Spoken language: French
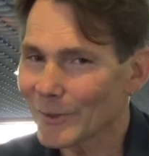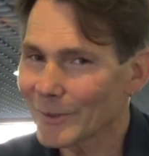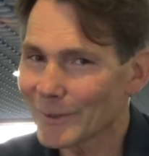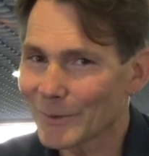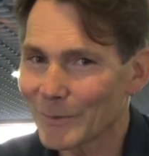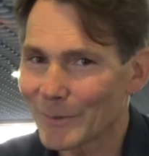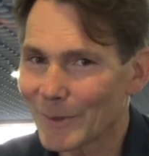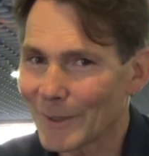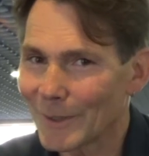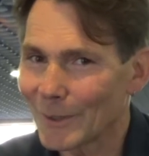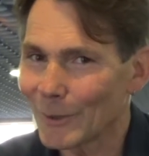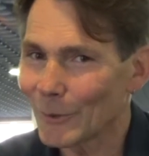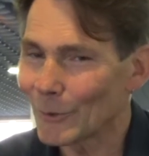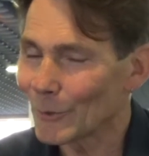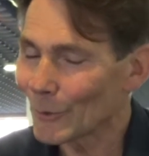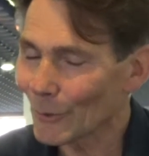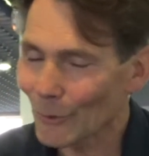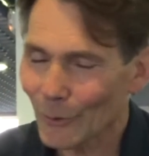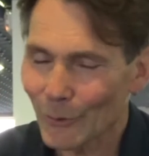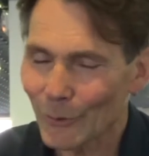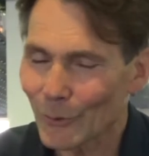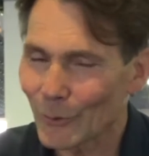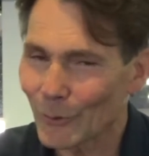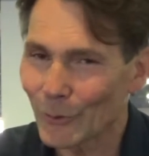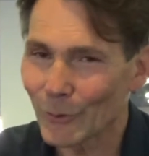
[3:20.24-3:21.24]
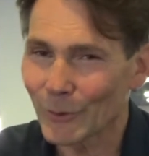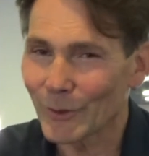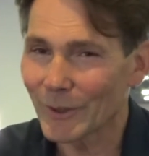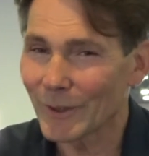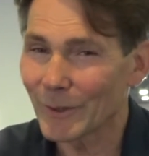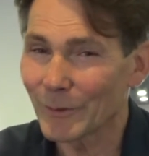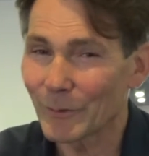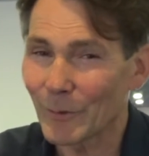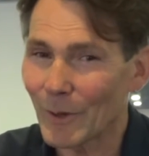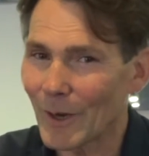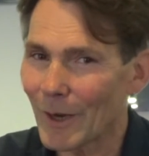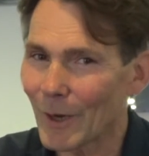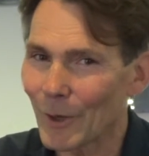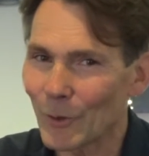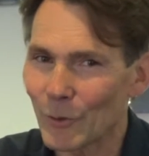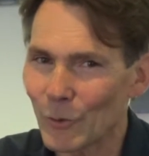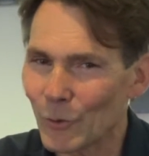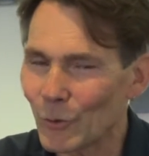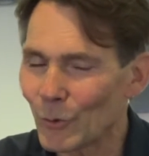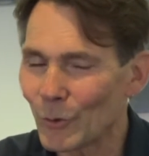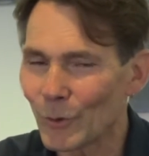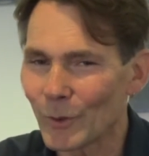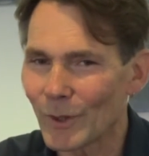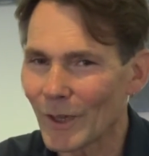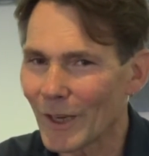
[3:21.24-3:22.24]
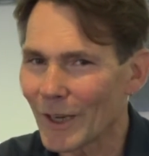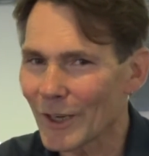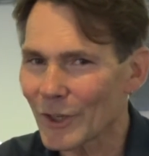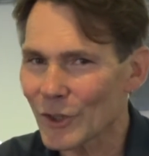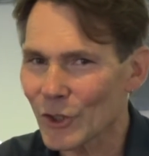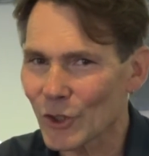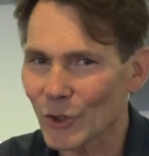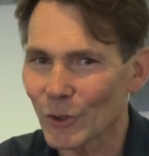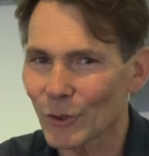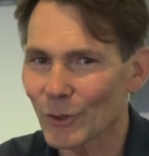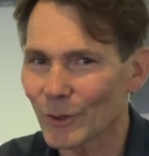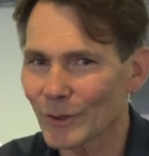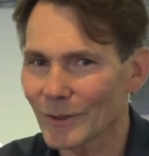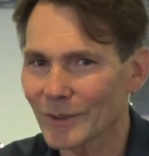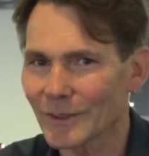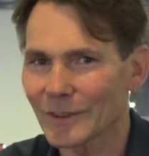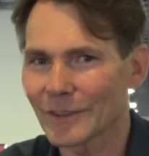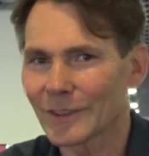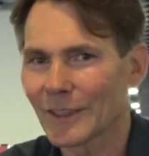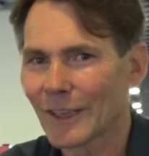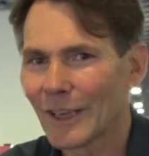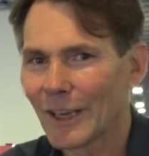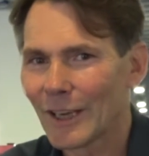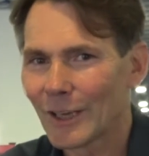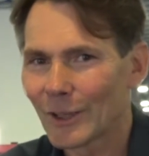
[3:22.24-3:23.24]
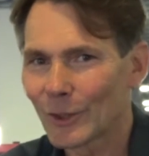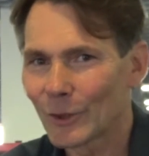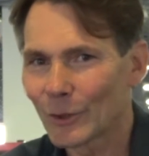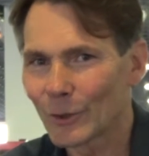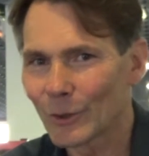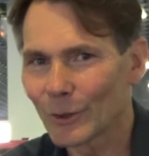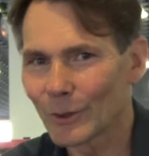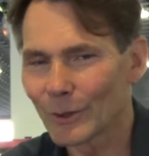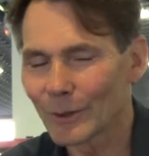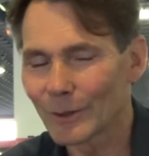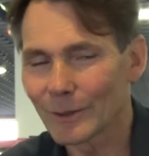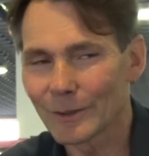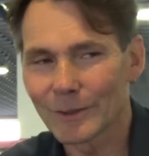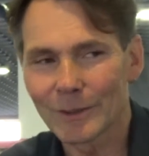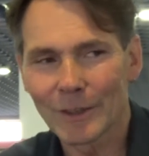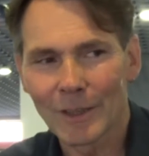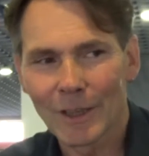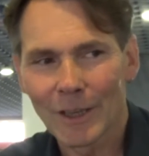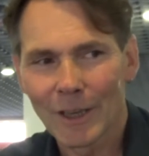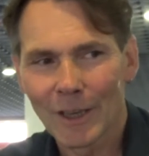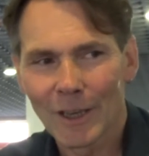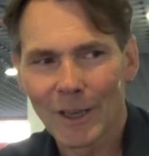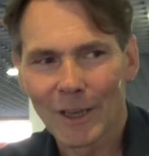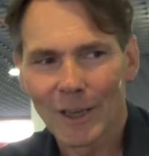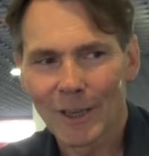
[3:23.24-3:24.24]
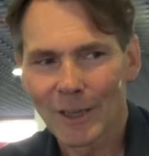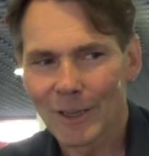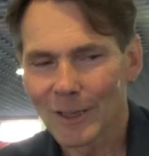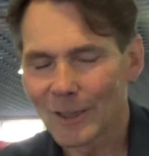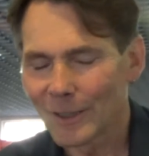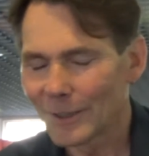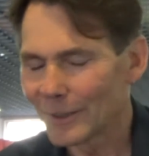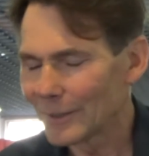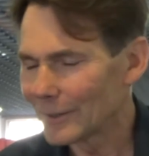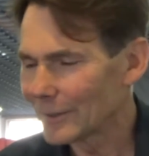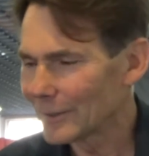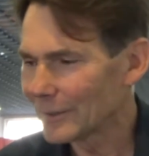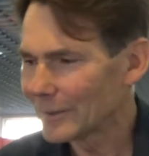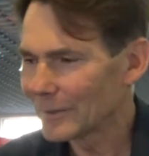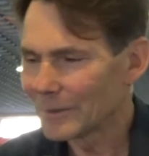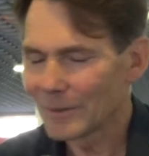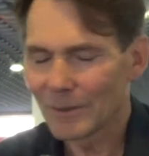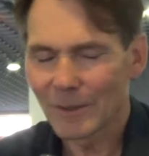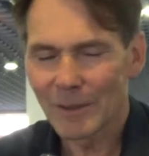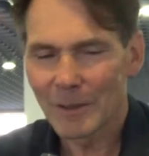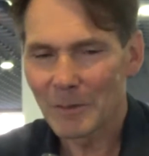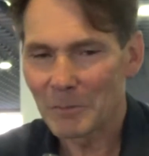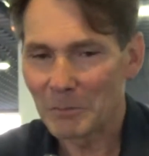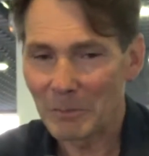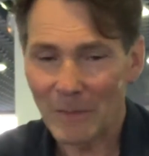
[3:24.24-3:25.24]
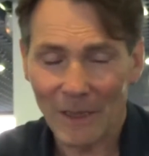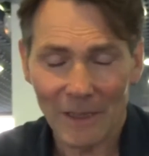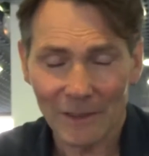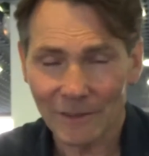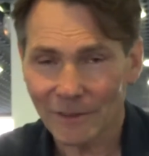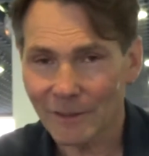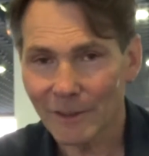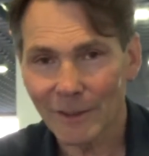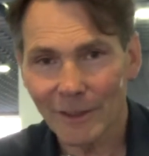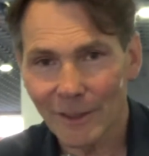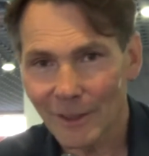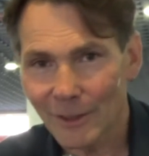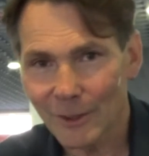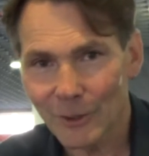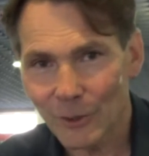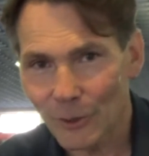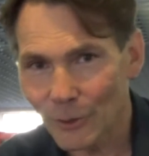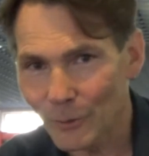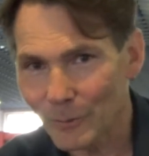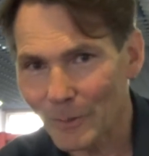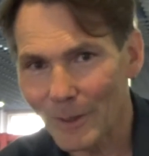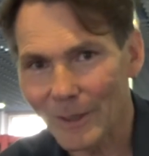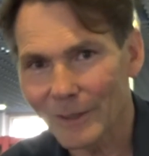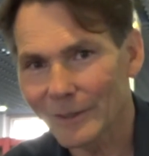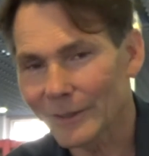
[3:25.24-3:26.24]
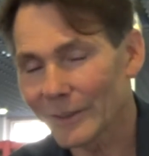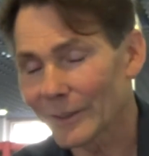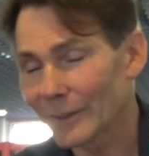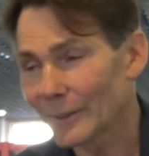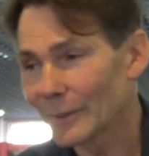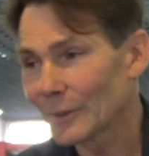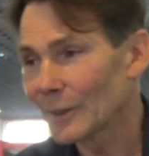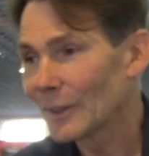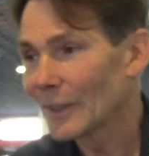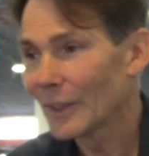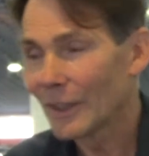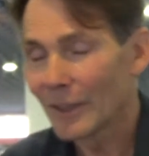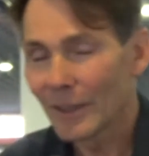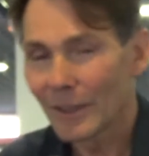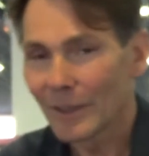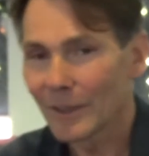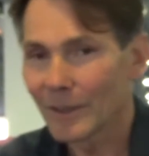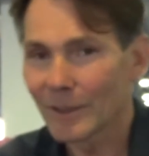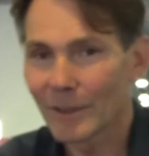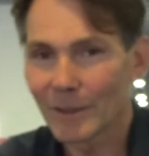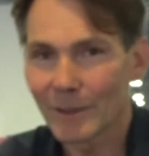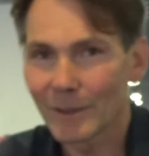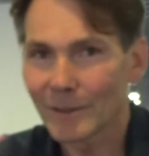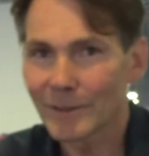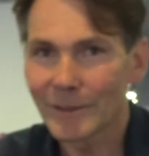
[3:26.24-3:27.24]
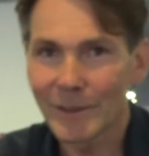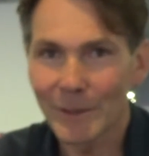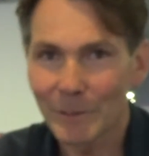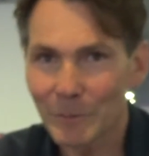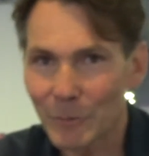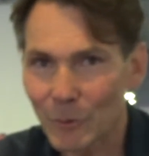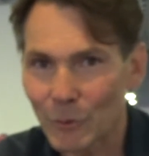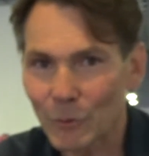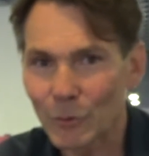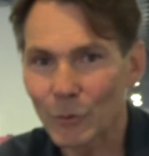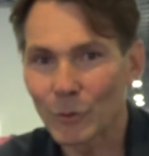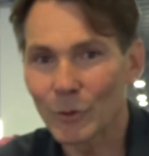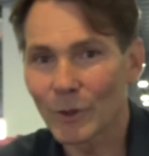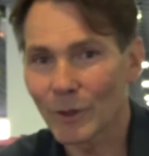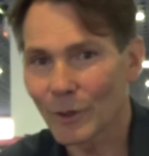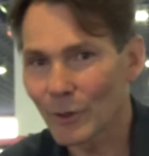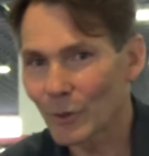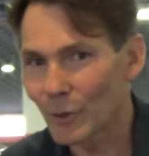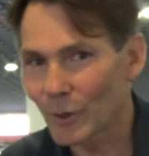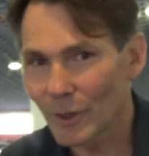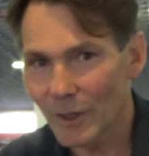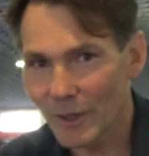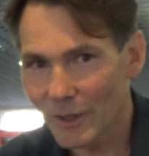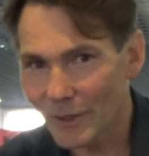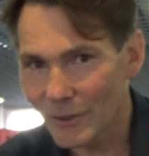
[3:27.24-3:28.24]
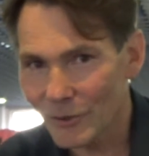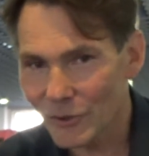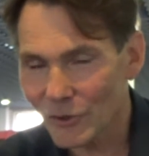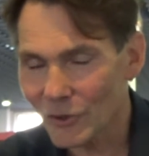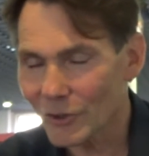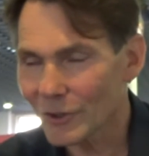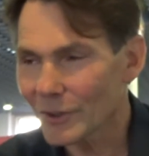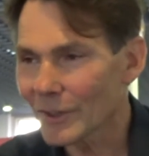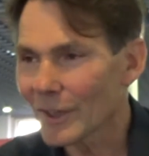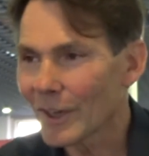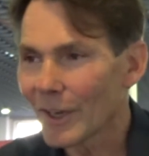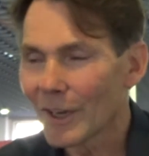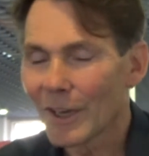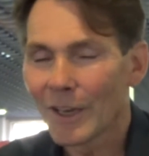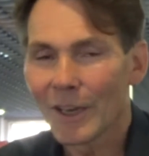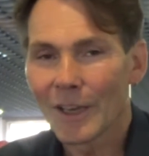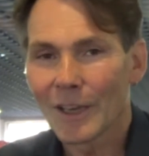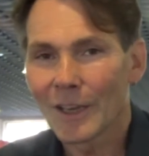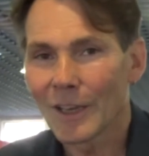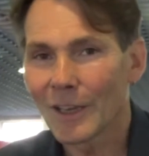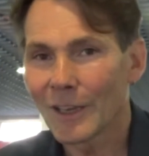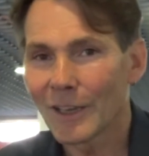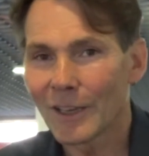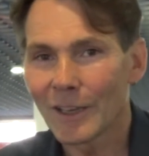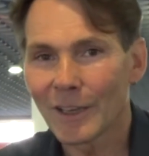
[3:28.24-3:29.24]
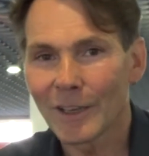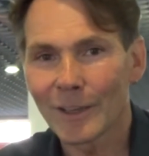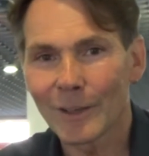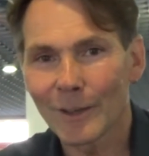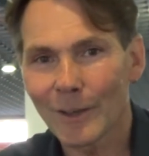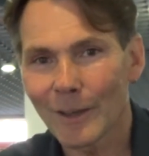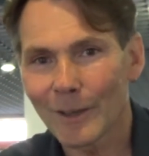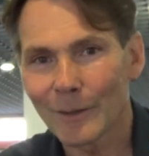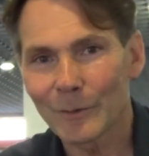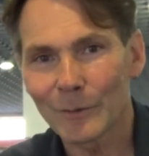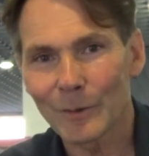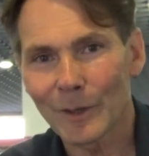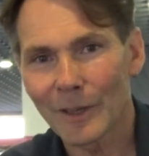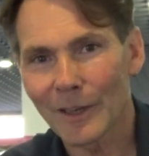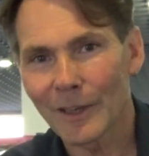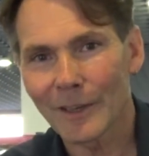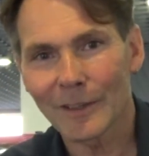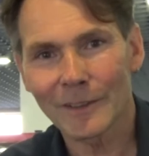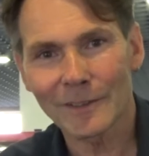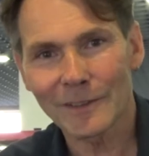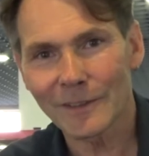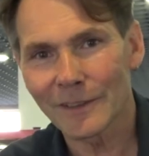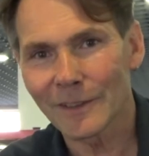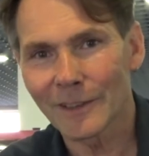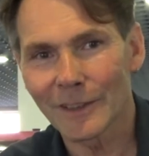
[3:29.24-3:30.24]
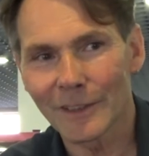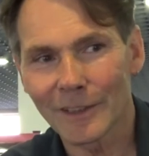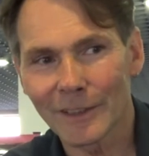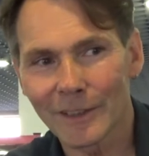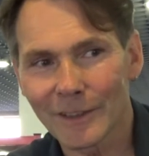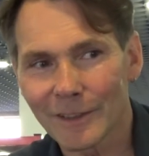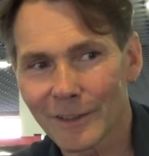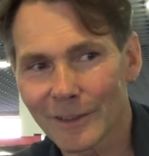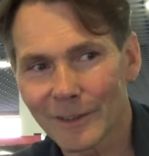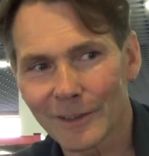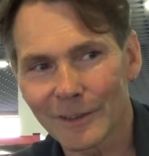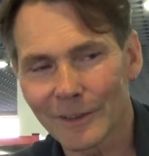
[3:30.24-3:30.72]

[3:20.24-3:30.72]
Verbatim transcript: suis heureux d'avoir eu la chance de euh, mettre et connaître si beaucoup de collèges et avoir si,